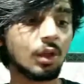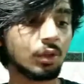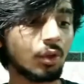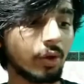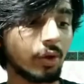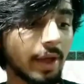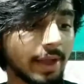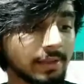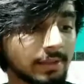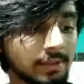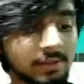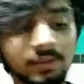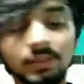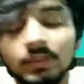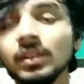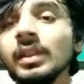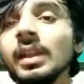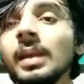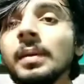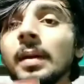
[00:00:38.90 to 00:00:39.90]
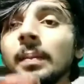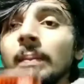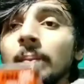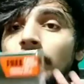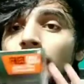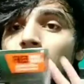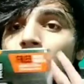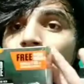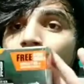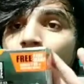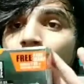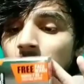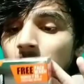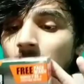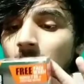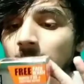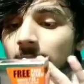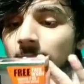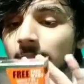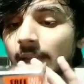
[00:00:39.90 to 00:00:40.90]
तो गाइस तो ये आप मेडिकल
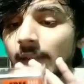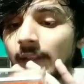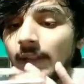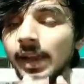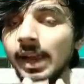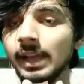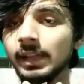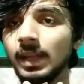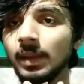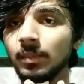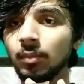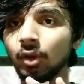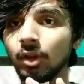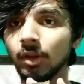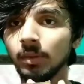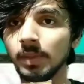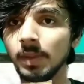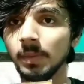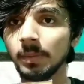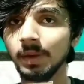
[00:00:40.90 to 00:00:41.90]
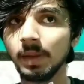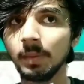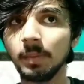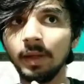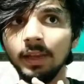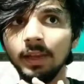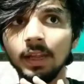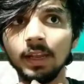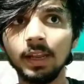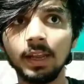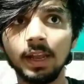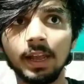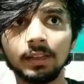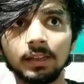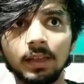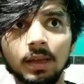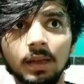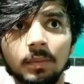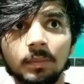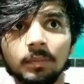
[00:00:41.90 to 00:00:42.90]
में लेने गया था ये प्रोडक्ट मैंने पहले मेडिकल ले गया
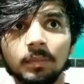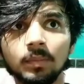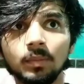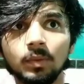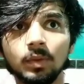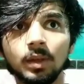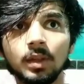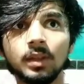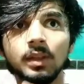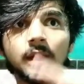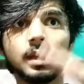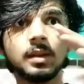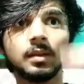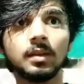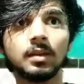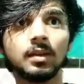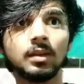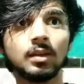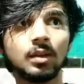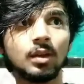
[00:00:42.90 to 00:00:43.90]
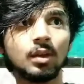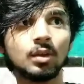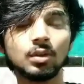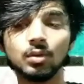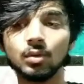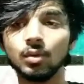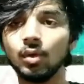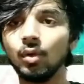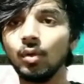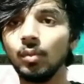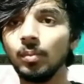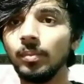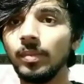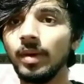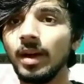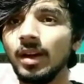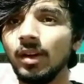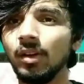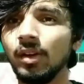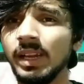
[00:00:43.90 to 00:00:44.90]
था मेरे नियर
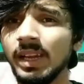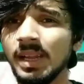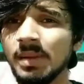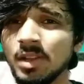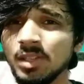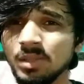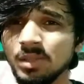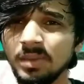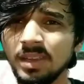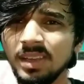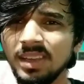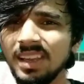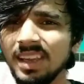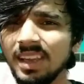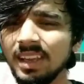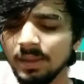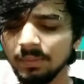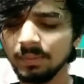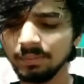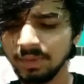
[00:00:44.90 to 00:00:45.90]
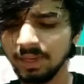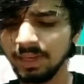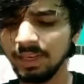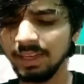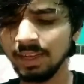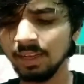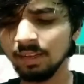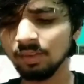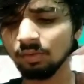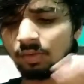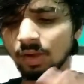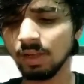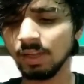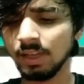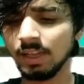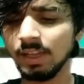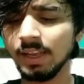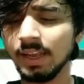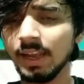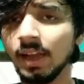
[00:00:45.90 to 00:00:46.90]
वो घर के बाजू में ही है एकदम मेडिकल तो वहाँ
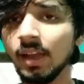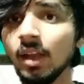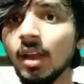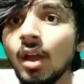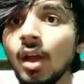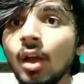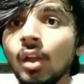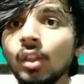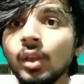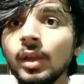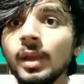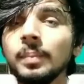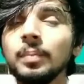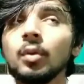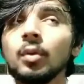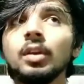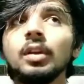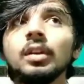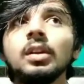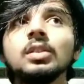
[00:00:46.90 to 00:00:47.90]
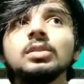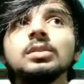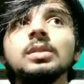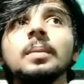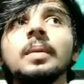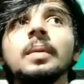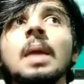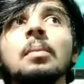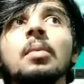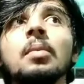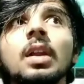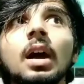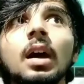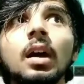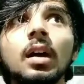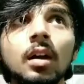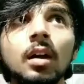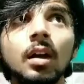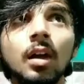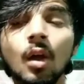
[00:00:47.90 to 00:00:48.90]
लेने गया तो ये प्रोडक्ट की उसने प्राइस बोला